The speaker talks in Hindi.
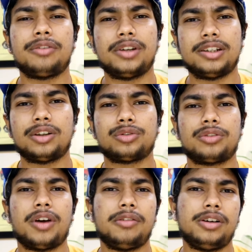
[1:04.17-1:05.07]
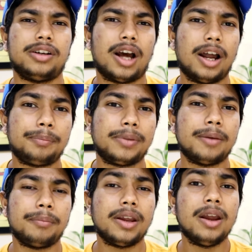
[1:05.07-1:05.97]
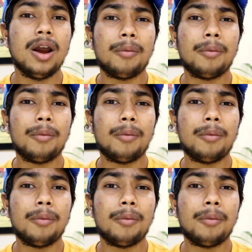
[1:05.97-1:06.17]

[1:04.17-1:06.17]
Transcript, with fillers: या फिर 8500 आरपीएम में